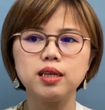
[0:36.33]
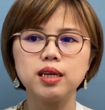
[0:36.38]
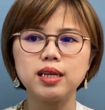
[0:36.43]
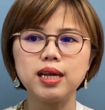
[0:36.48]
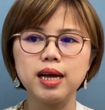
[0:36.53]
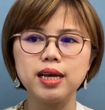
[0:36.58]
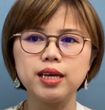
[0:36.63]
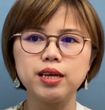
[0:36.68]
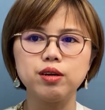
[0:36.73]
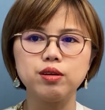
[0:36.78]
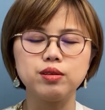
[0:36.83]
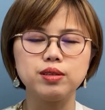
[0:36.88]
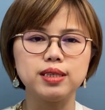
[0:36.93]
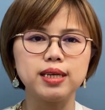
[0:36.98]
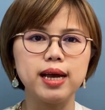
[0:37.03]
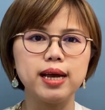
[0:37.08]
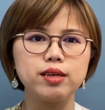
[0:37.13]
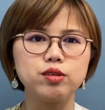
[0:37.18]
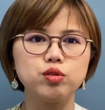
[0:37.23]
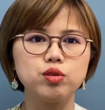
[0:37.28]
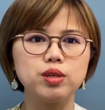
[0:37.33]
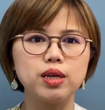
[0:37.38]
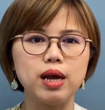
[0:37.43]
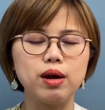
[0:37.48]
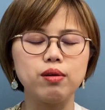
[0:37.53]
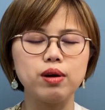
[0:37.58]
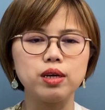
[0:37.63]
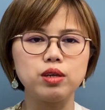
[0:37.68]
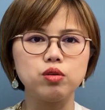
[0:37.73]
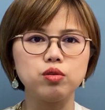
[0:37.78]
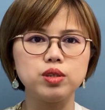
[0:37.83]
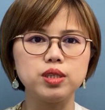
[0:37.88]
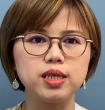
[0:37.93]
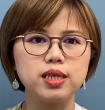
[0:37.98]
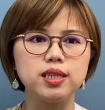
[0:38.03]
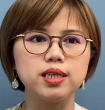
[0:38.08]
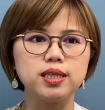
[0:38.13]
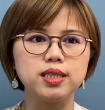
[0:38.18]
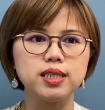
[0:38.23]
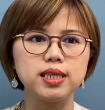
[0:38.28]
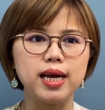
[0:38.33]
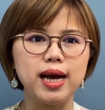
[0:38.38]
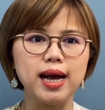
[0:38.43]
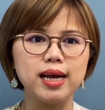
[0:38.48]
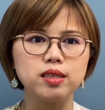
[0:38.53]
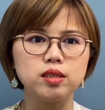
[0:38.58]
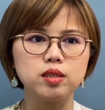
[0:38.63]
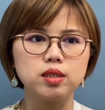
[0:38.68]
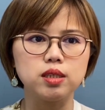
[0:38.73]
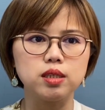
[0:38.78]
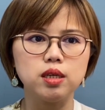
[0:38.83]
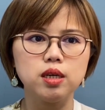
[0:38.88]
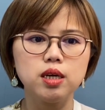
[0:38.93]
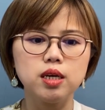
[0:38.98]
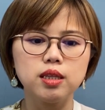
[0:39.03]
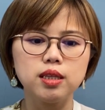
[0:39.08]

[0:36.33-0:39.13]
那他也有在就是台湾有接了一些案子，